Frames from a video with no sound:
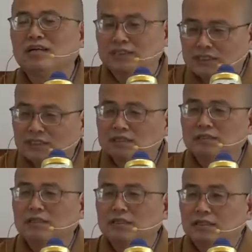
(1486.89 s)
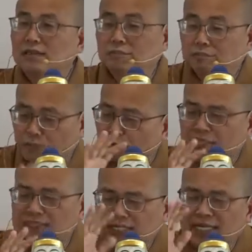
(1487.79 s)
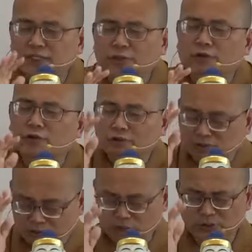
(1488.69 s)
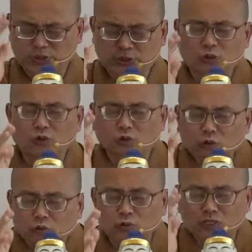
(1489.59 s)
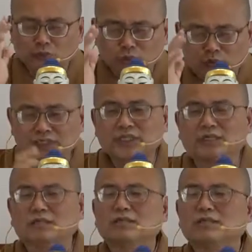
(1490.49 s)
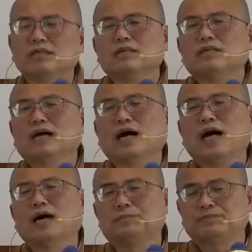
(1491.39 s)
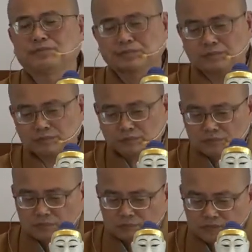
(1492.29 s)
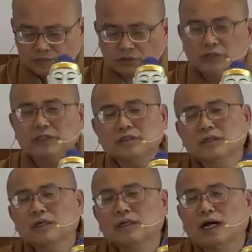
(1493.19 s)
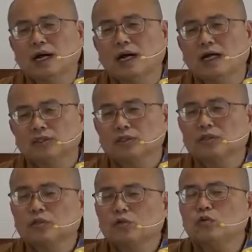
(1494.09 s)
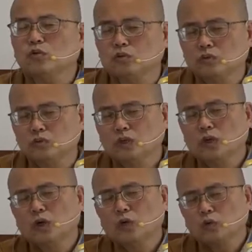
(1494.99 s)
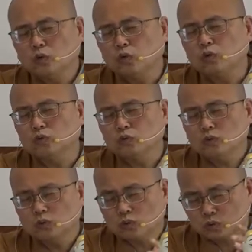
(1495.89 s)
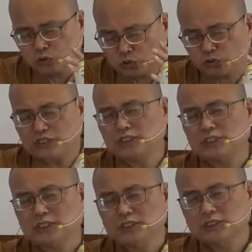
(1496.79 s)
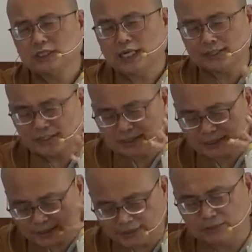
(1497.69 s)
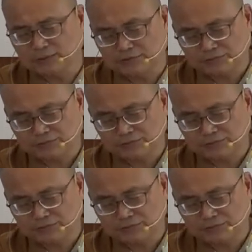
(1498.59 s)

是不会再有受苦的五蕴生啊。所以啊，就是苦苦聚集。啊的这个身，